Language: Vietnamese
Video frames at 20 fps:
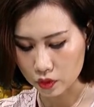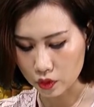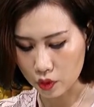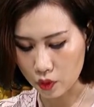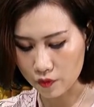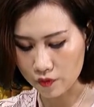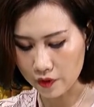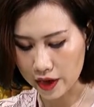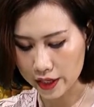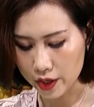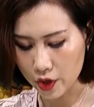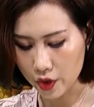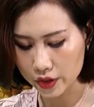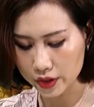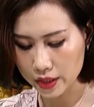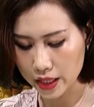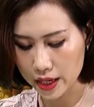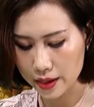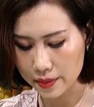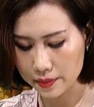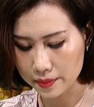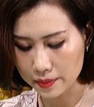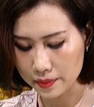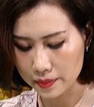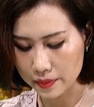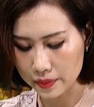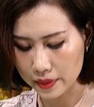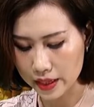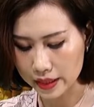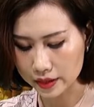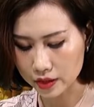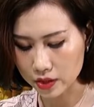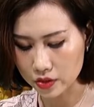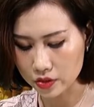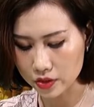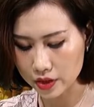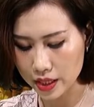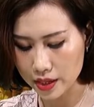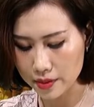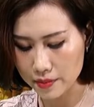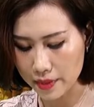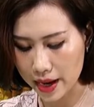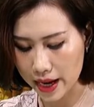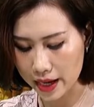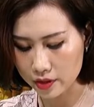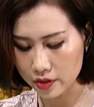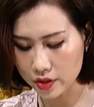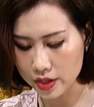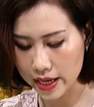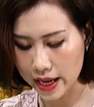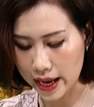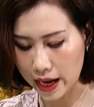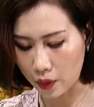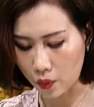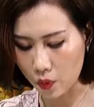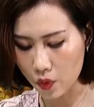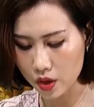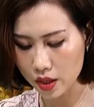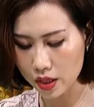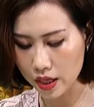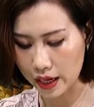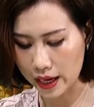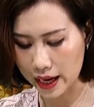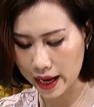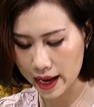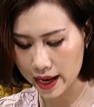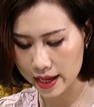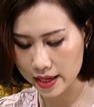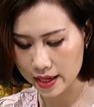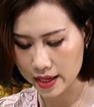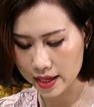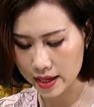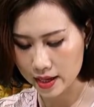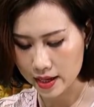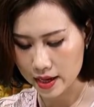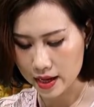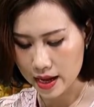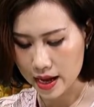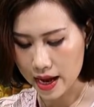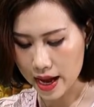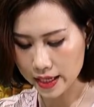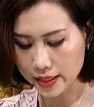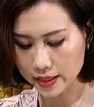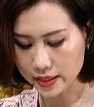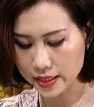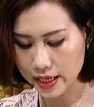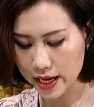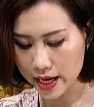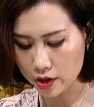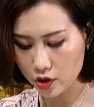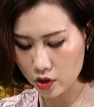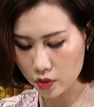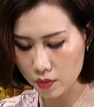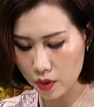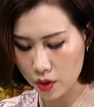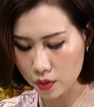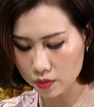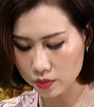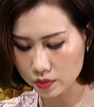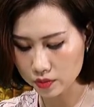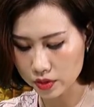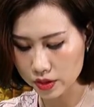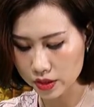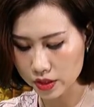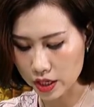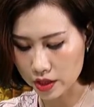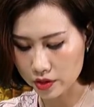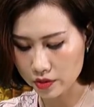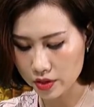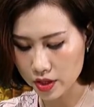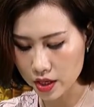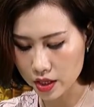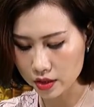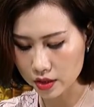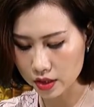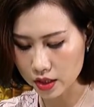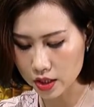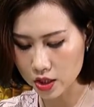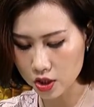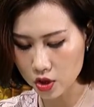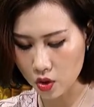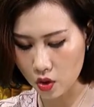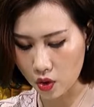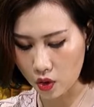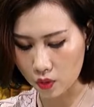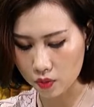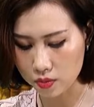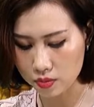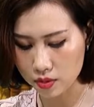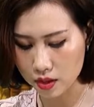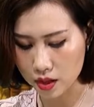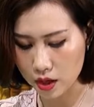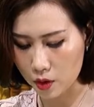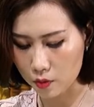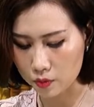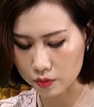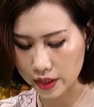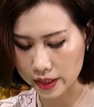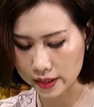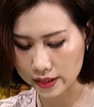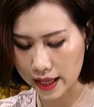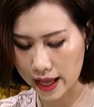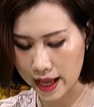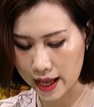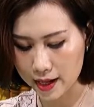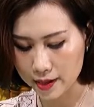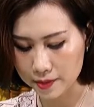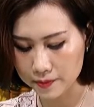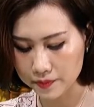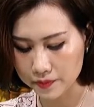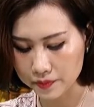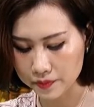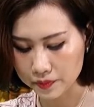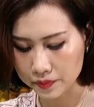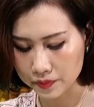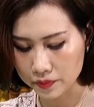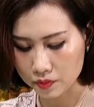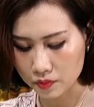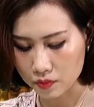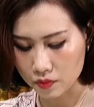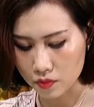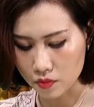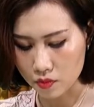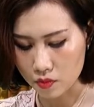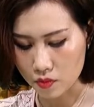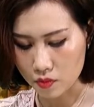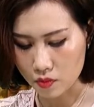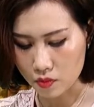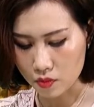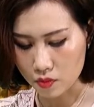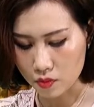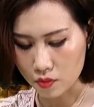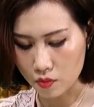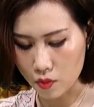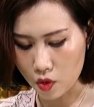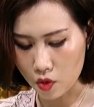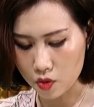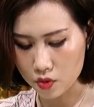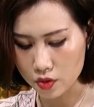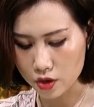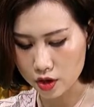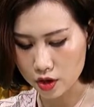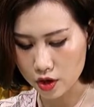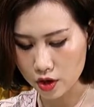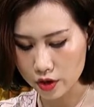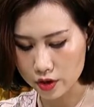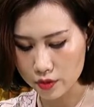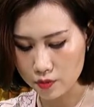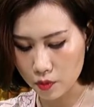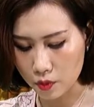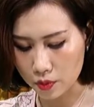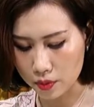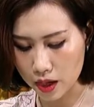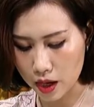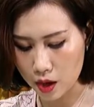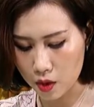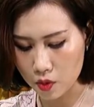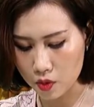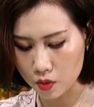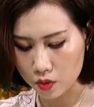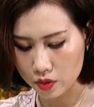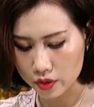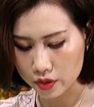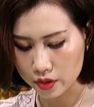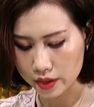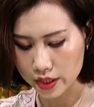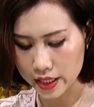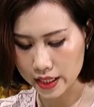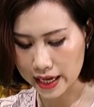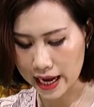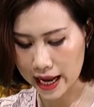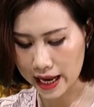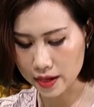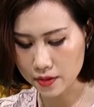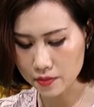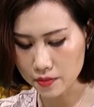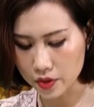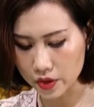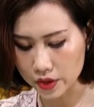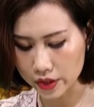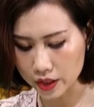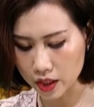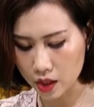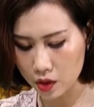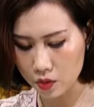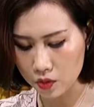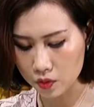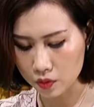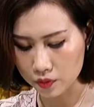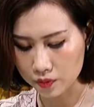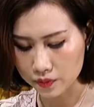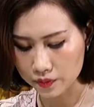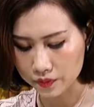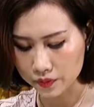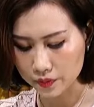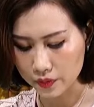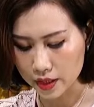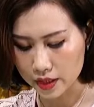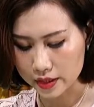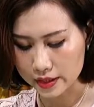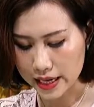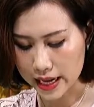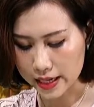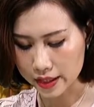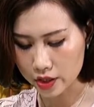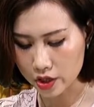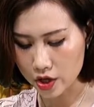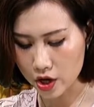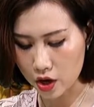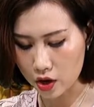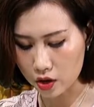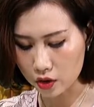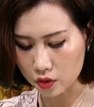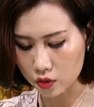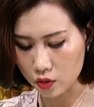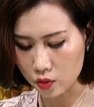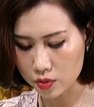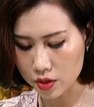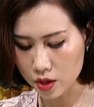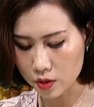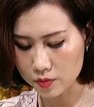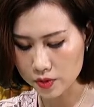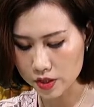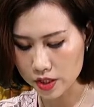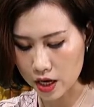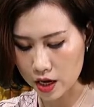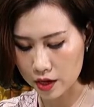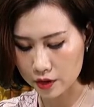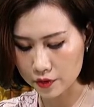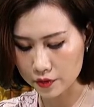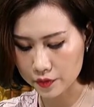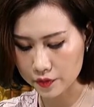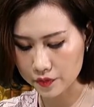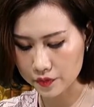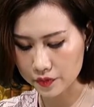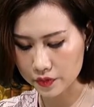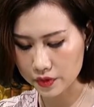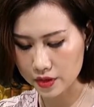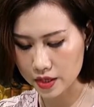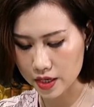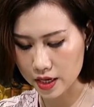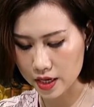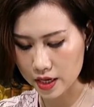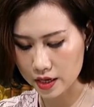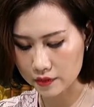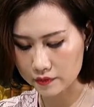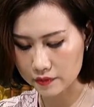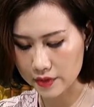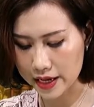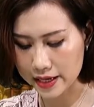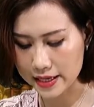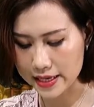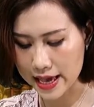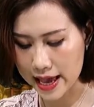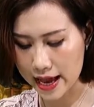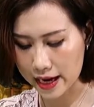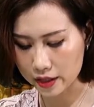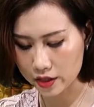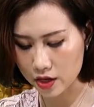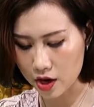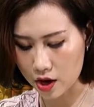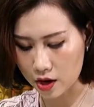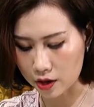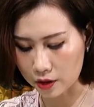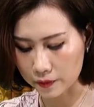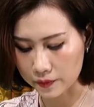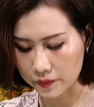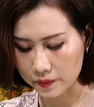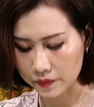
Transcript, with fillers: Cũng phải nói thêm là từ khi mẹ nó đi Hàn Quốc lần hai, anh trai con bóng trở nên hư hổn không thể tả. Bố nó nói một câu thì cãi mười câu, đánh đòn cũng không sợ vì đã dạng đòn.